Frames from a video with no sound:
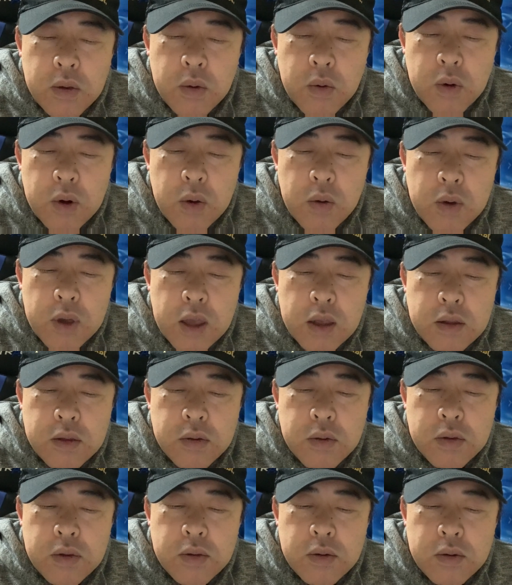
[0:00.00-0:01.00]
これを
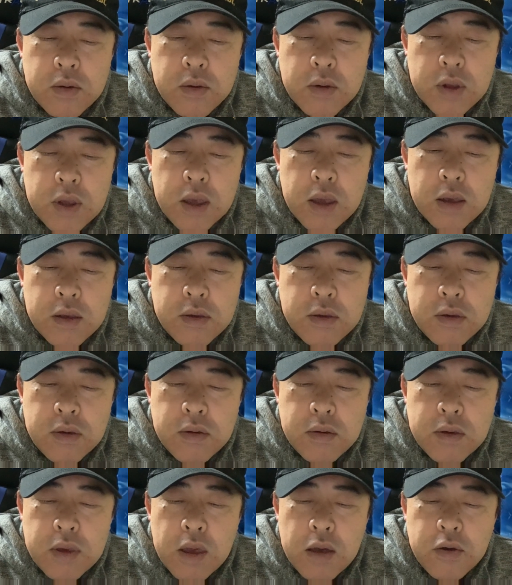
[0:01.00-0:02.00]
ゲットするのに
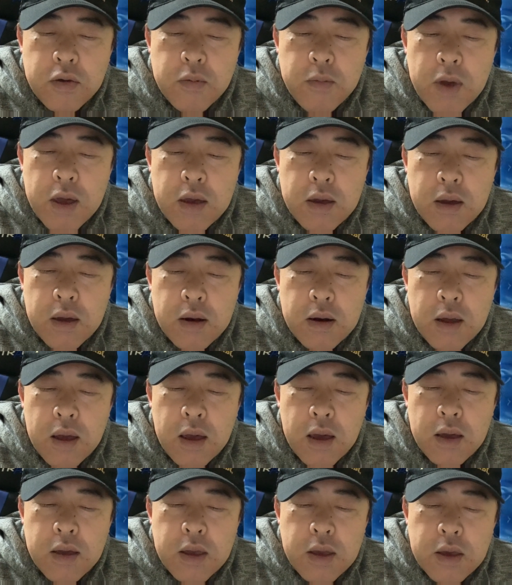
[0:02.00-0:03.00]
数百万か
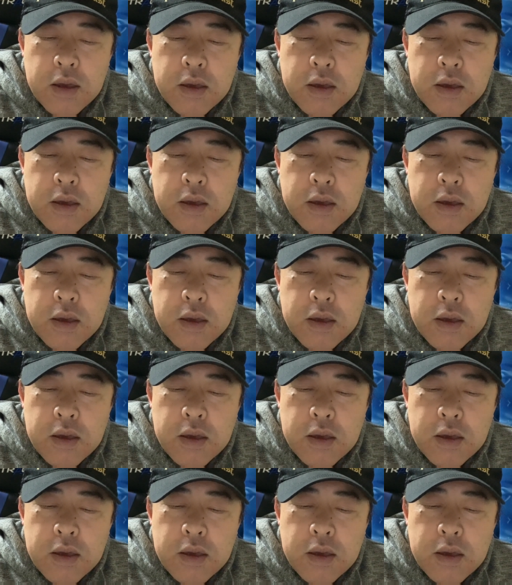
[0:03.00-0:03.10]
ら